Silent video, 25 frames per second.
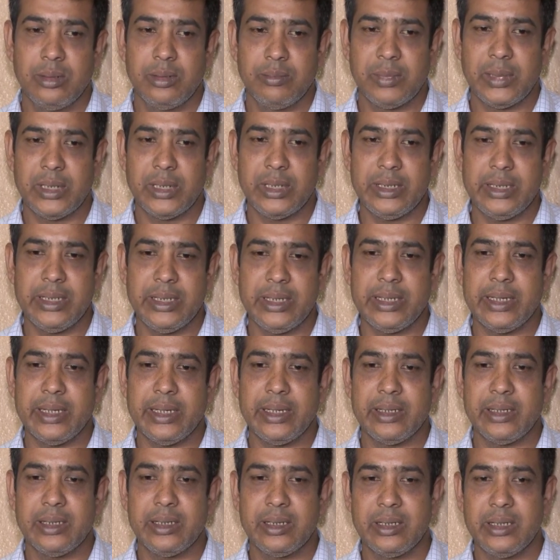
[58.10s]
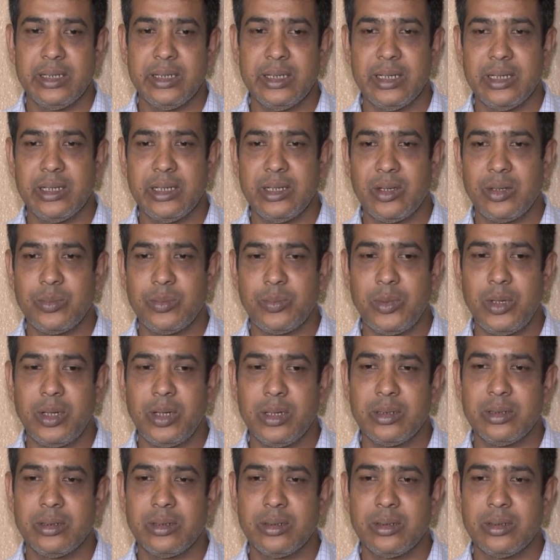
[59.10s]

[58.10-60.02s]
মানে নিয়ে নেয় নিয়ে নেওয়ার পর